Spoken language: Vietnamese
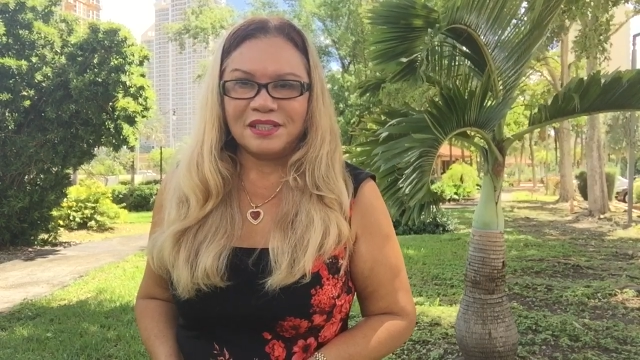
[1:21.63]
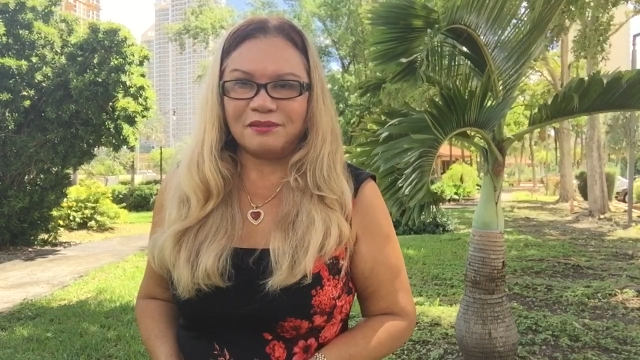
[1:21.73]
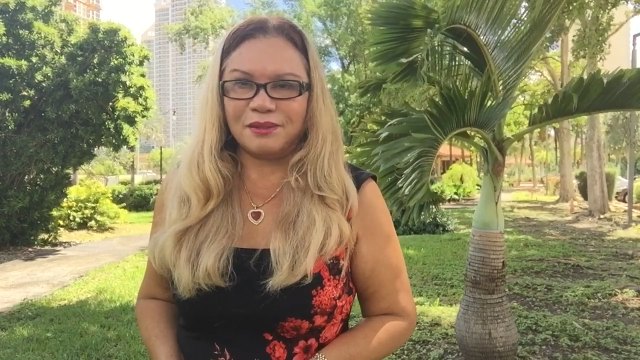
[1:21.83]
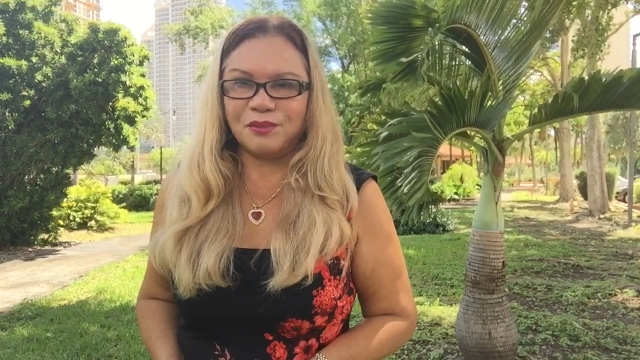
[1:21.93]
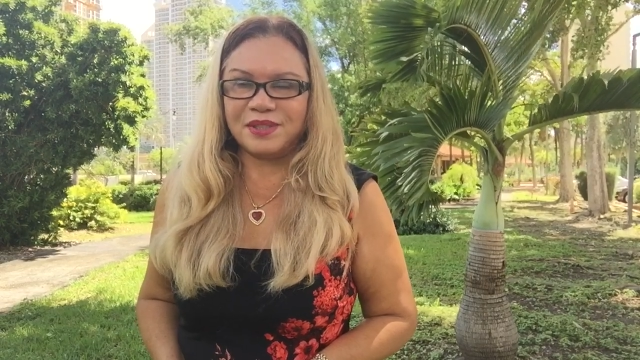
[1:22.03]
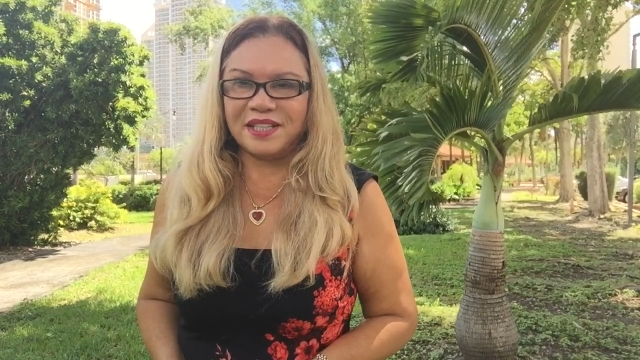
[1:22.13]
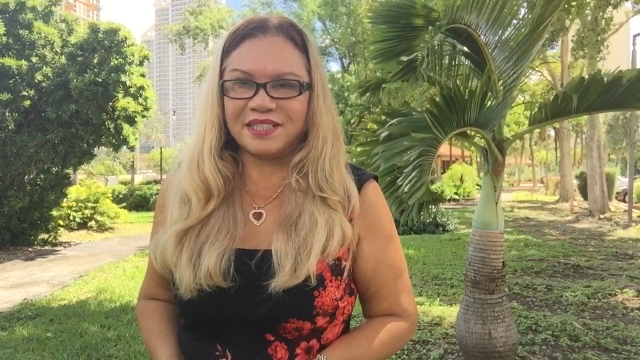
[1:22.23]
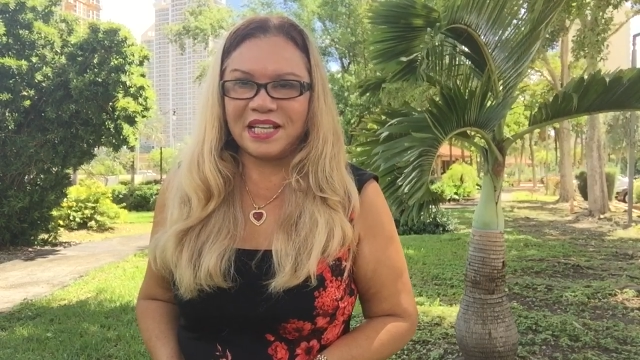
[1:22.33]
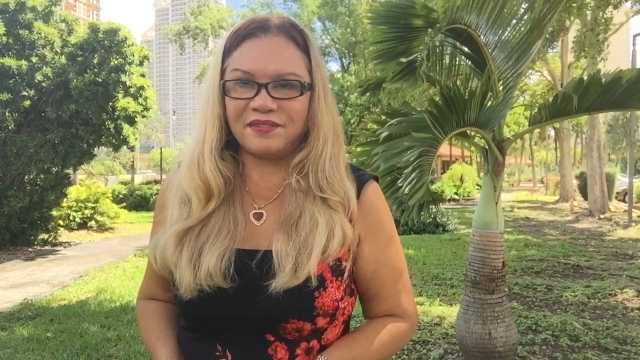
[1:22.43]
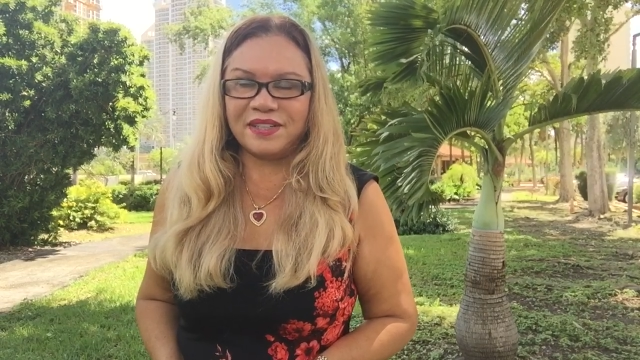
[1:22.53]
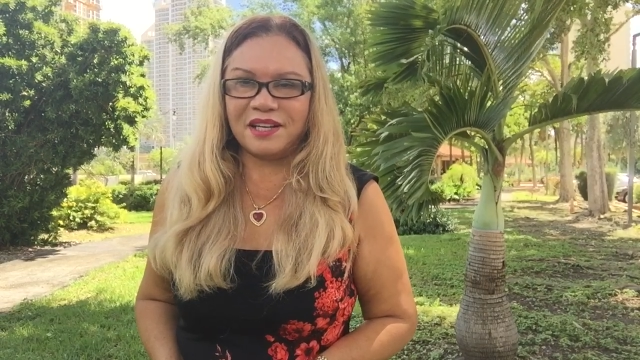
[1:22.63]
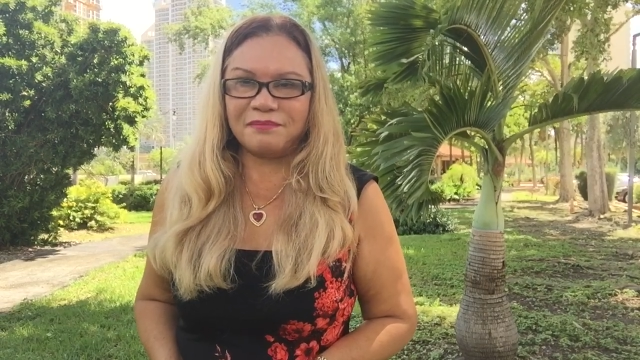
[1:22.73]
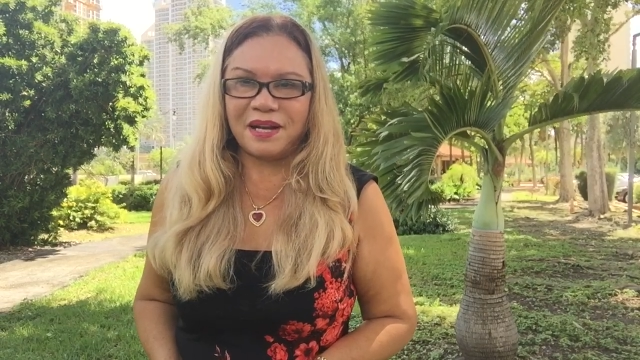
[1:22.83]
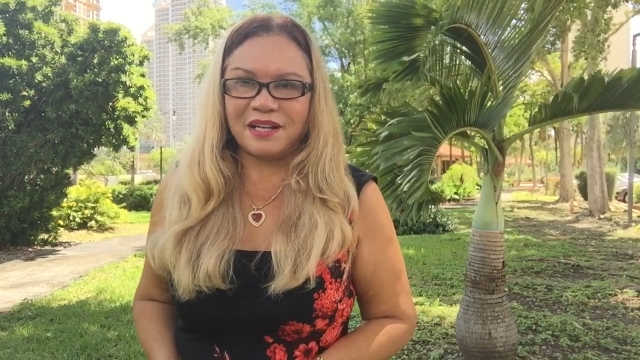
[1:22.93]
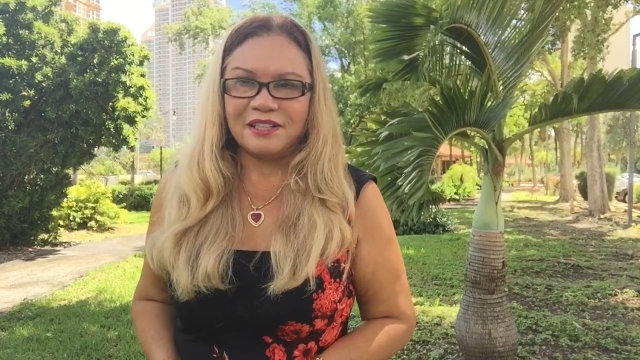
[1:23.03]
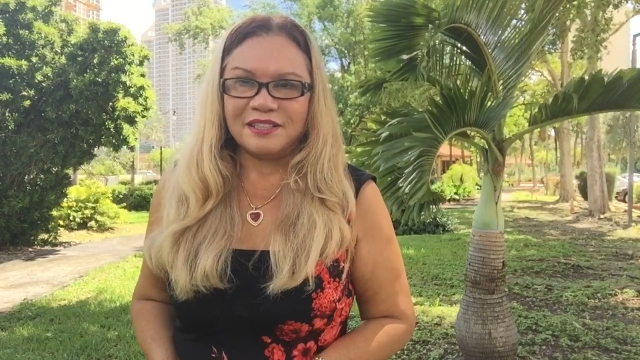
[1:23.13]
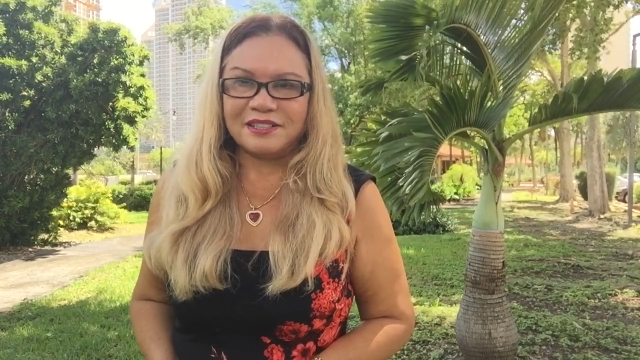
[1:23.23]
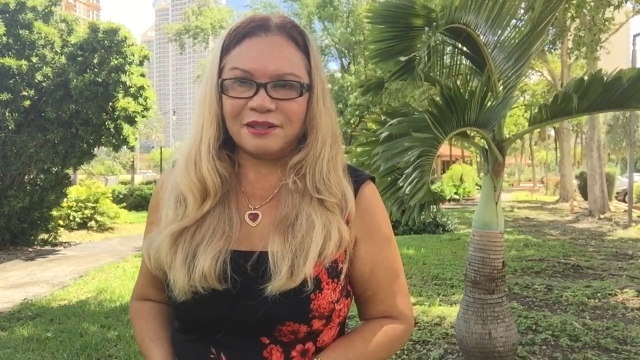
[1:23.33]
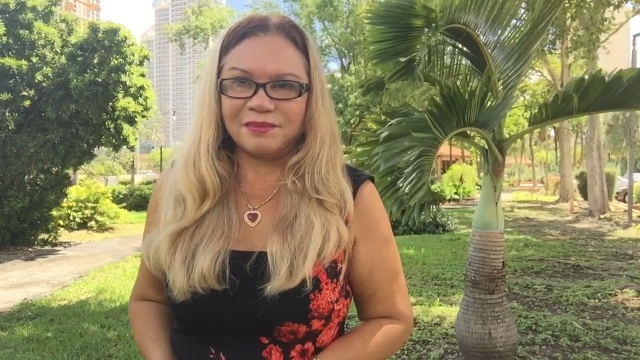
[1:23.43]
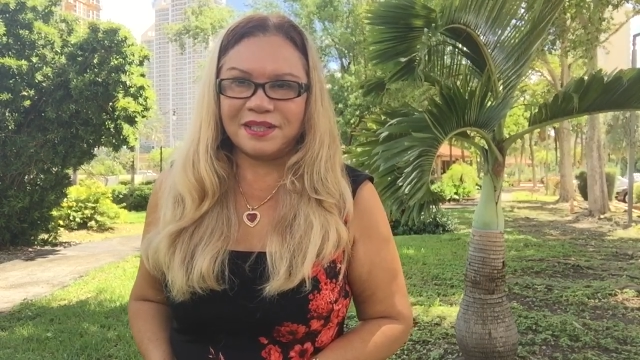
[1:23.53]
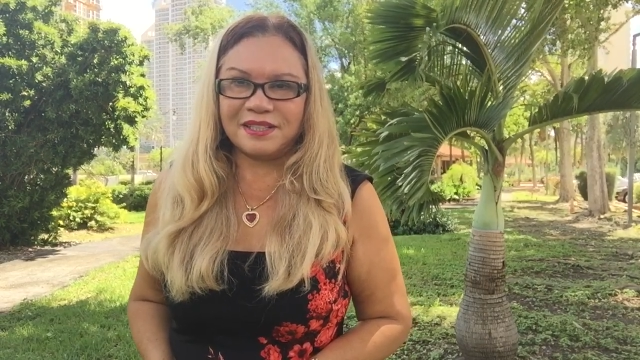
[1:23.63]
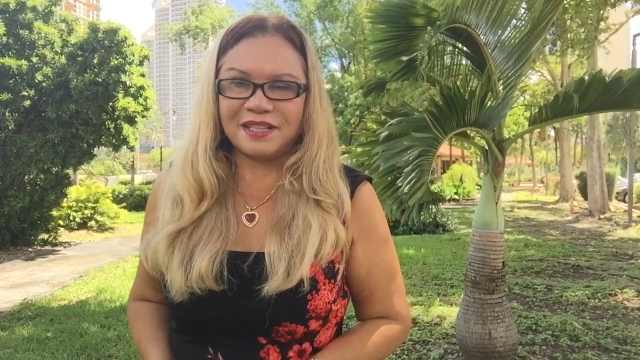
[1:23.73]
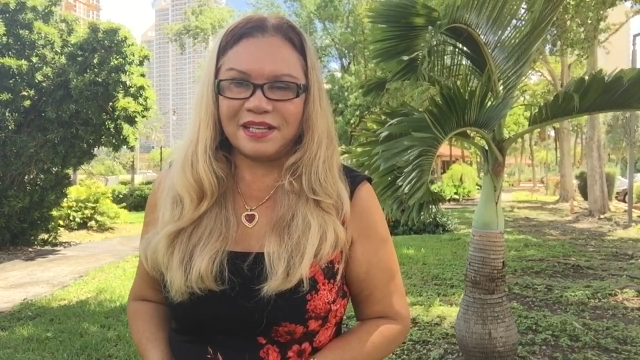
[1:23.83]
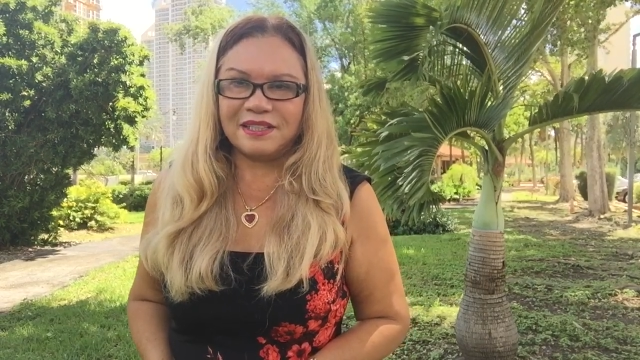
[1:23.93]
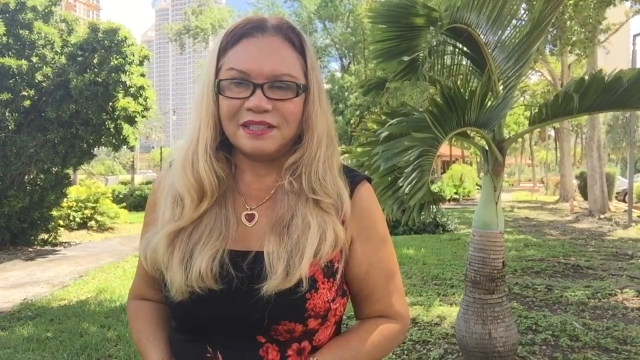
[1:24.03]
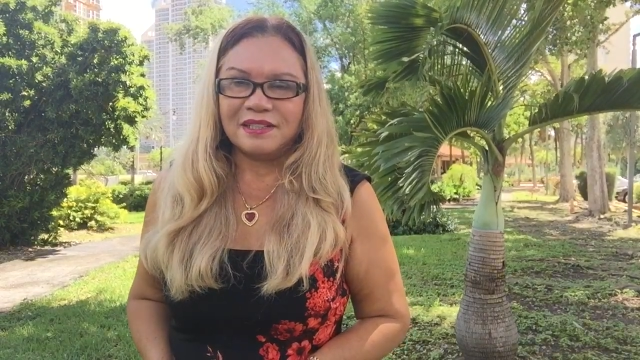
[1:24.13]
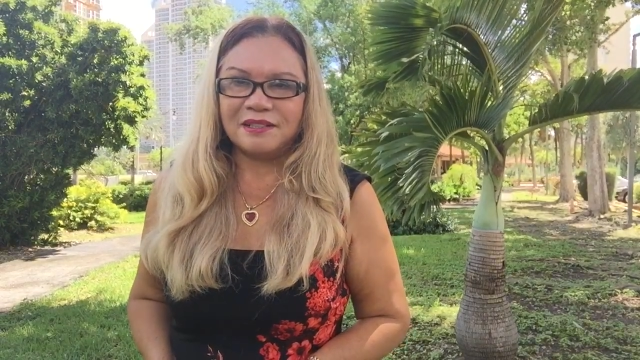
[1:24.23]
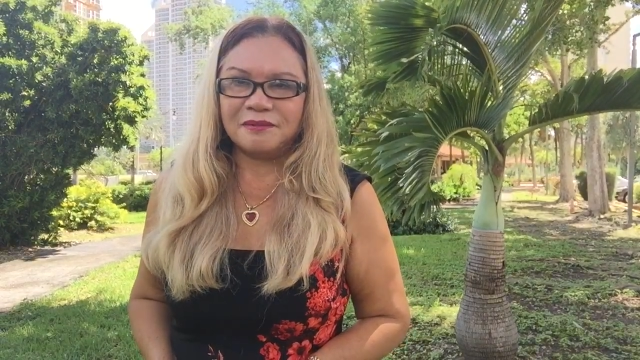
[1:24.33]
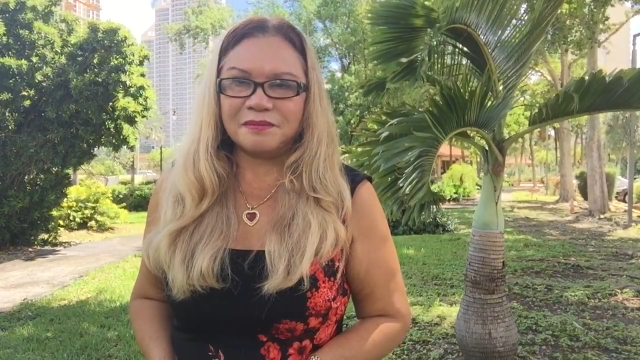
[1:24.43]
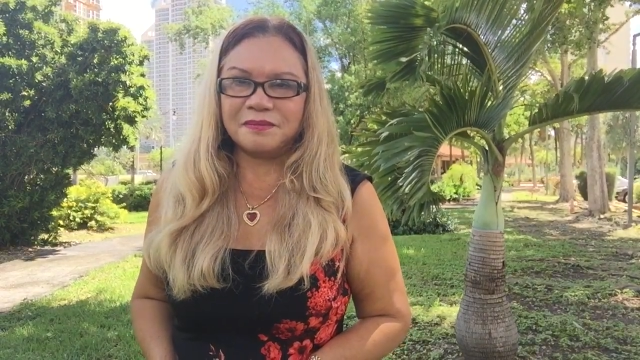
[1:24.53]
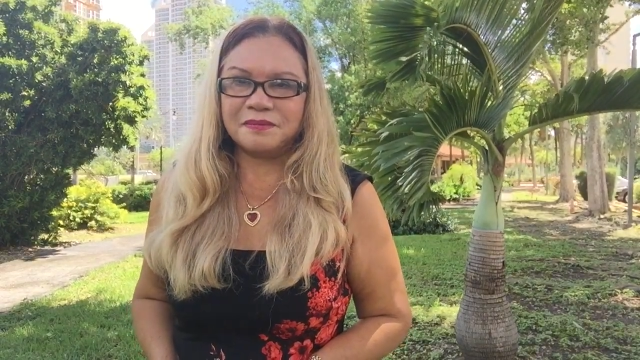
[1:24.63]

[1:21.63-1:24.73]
Ngọc Anh muốn chia sẻ với các bạn trong kênh này um,